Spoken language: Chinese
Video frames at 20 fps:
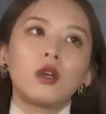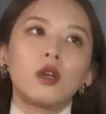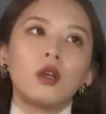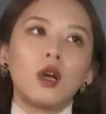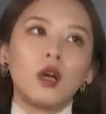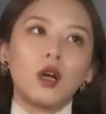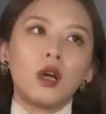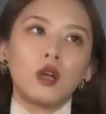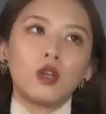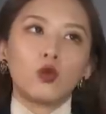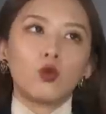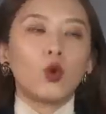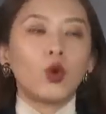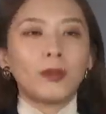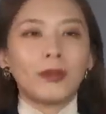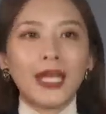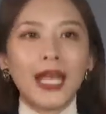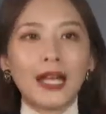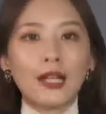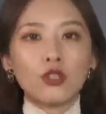呃，我
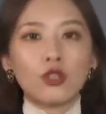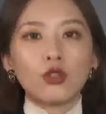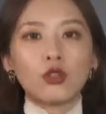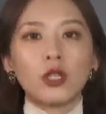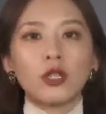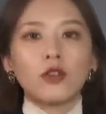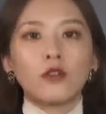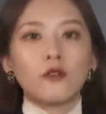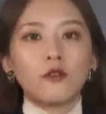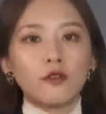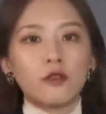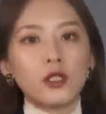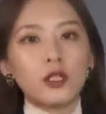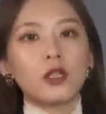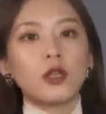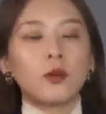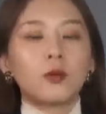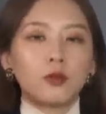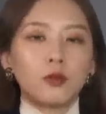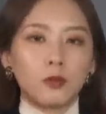们亚洲人的肤
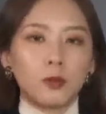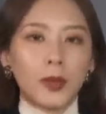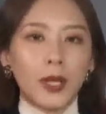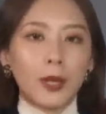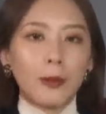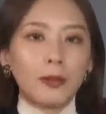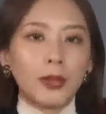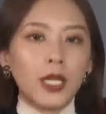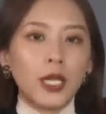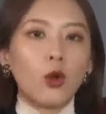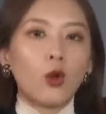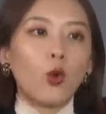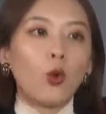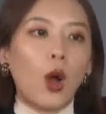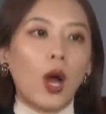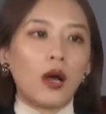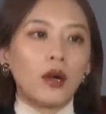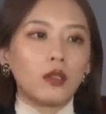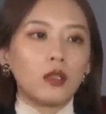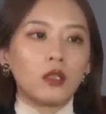色普遍偏
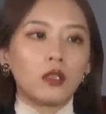黄，